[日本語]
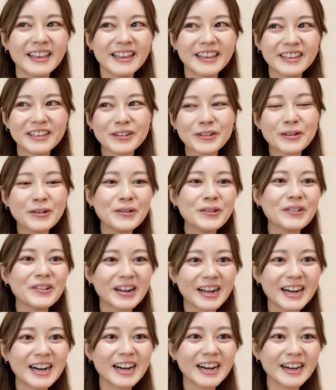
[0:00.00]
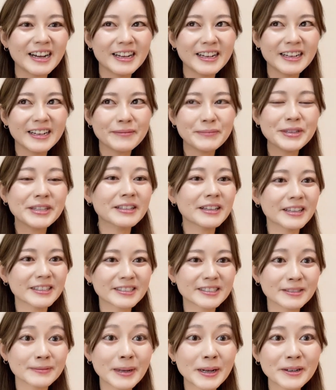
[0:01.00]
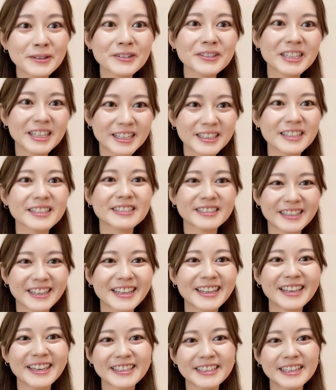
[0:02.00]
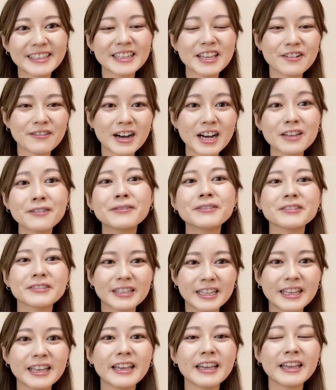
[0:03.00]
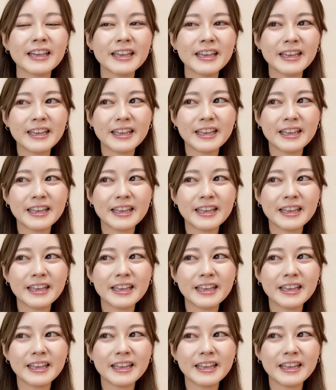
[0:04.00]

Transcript: 両方が、みんなスマホでですね、携帯電話 iPhone で、